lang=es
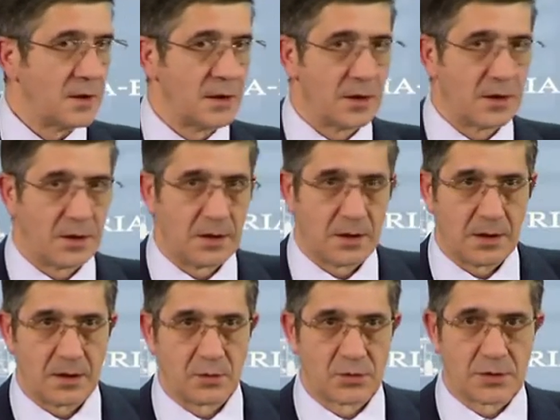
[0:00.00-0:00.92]

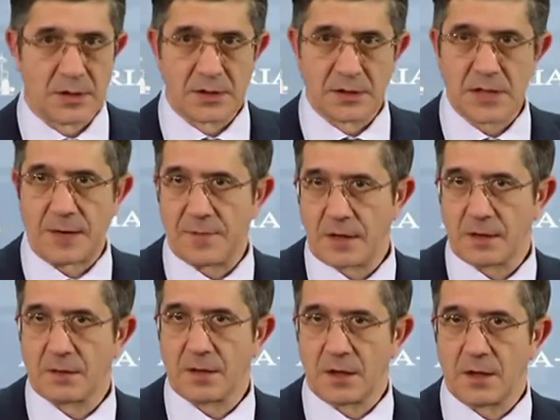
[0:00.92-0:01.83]
Eh, ustedes
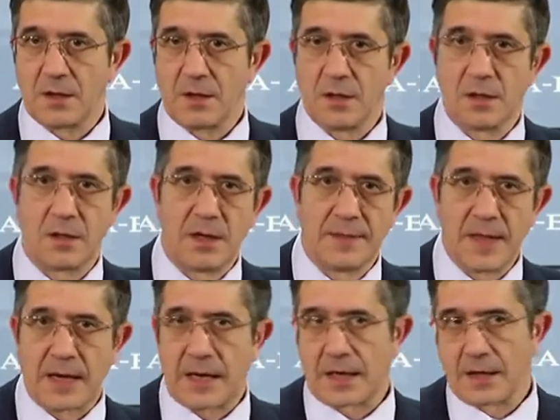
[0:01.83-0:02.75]
saben que el
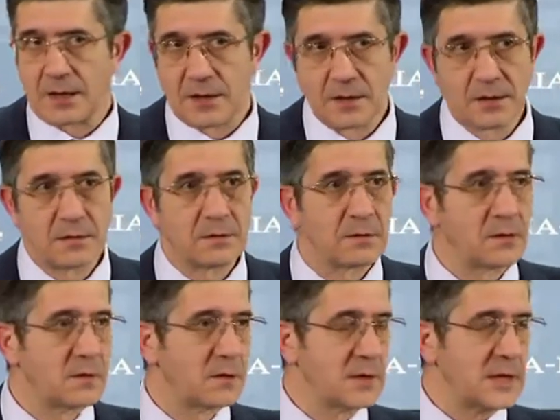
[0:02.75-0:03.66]
Endacari eh,